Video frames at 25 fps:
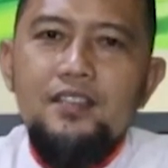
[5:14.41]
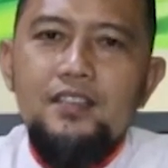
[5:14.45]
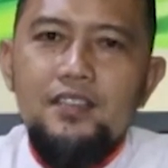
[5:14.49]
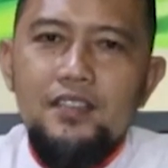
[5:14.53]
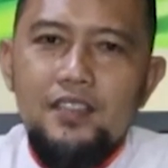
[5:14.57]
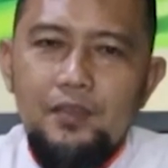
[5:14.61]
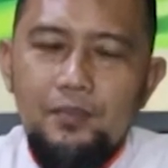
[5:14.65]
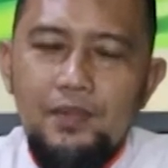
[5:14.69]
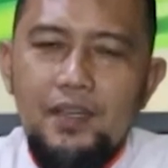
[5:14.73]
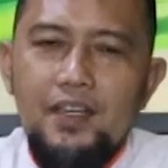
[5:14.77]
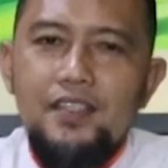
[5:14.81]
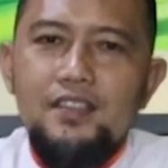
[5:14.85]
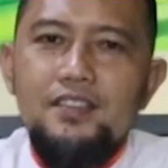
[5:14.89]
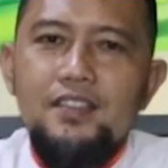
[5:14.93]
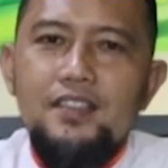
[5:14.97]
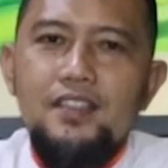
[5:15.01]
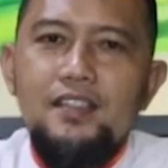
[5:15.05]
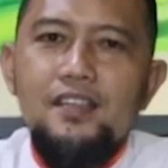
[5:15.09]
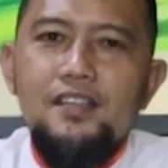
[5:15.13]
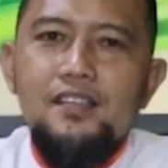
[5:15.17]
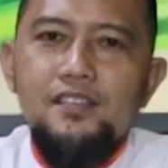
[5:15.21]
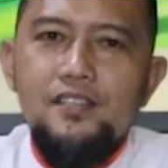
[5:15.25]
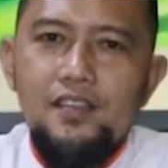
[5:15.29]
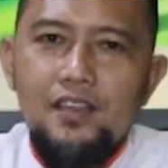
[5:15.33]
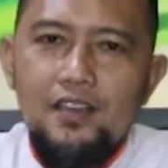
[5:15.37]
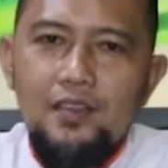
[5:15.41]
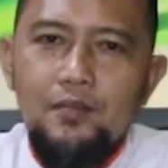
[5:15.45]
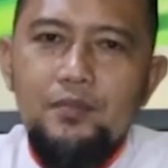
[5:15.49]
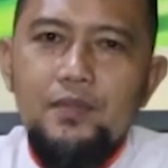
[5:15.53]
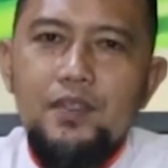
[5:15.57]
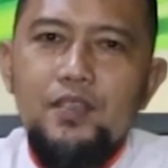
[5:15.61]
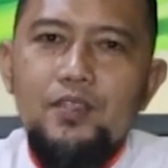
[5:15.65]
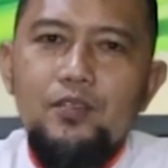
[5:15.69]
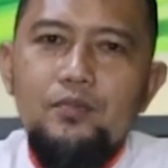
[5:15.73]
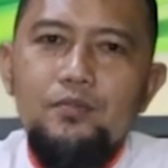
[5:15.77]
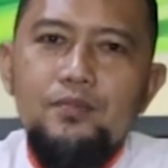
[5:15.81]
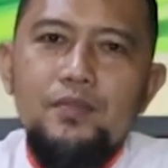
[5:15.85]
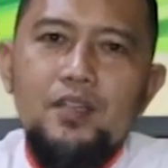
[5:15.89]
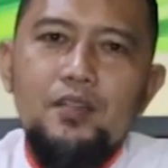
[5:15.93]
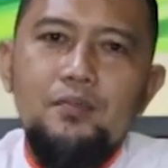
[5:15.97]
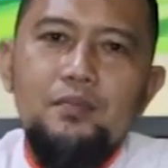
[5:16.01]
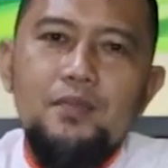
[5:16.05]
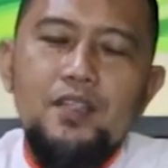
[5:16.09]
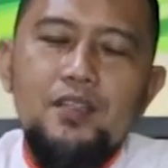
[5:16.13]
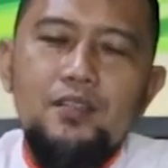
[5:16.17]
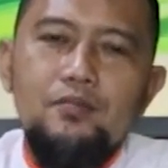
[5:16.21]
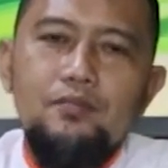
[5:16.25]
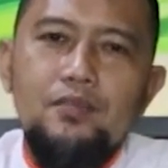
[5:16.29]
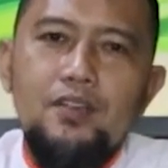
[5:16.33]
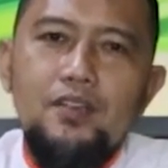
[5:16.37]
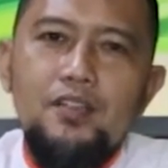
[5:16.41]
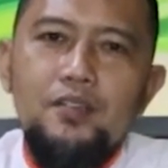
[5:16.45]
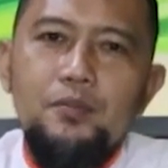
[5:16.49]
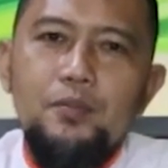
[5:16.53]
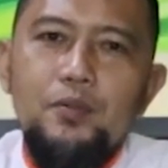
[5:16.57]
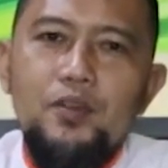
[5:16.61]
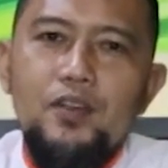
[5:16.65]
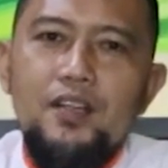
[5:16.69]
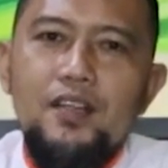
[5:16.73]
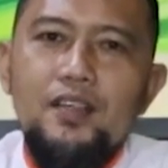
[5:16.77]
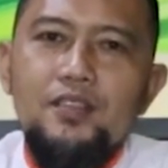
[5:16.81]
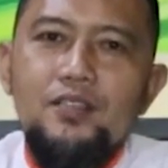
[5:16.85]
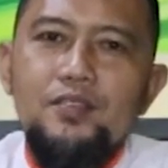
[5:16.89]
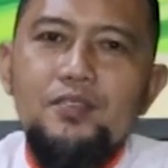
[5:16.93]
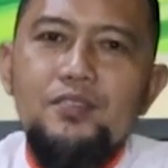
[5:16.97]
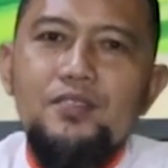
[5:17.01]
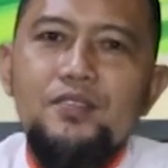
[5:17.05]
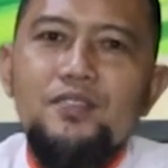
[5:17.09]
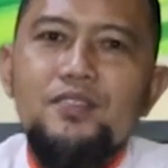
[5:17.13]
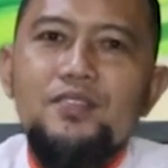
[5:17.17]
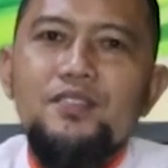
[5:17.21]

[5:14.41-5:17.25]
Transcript: Terima kasih. Assalamualaikum warahmatullahi wabarakatuh.